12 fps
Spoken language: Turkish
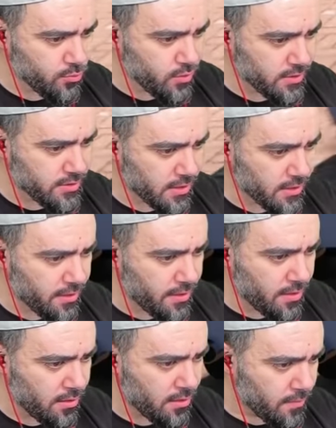Buraya saklan
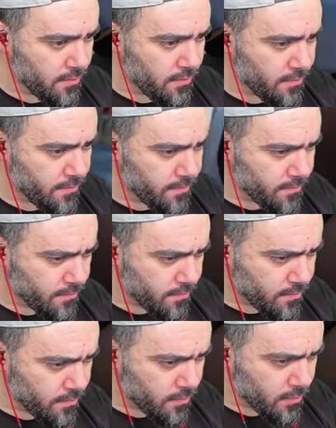ha.
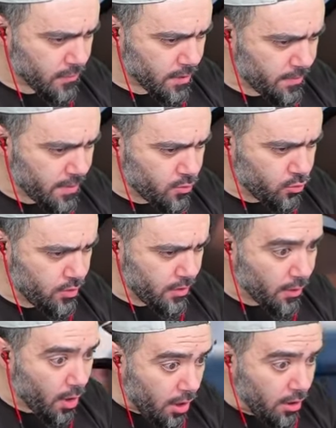Bak goril
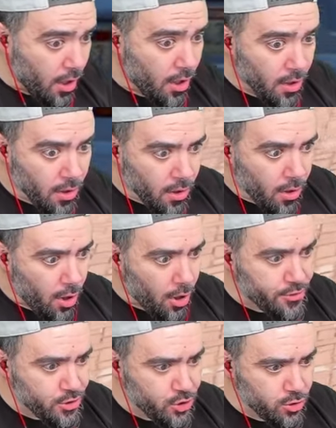Allah!
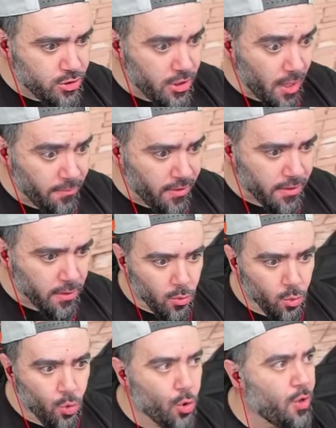Ateşli silah var.
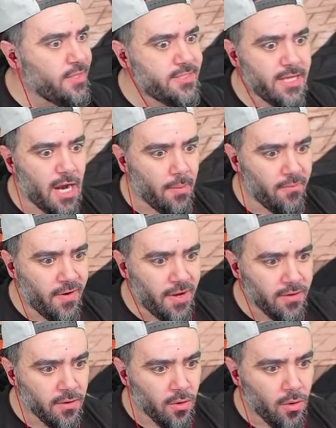Gorilin silahı mı var?
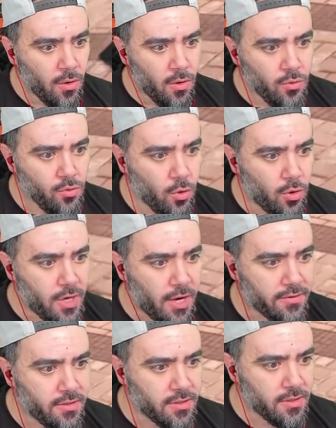Yok
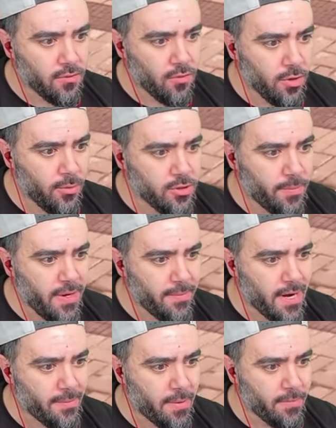artık. Oğlum o benim
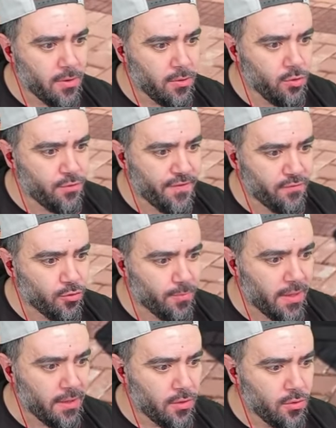arabam. Lütfen vurma.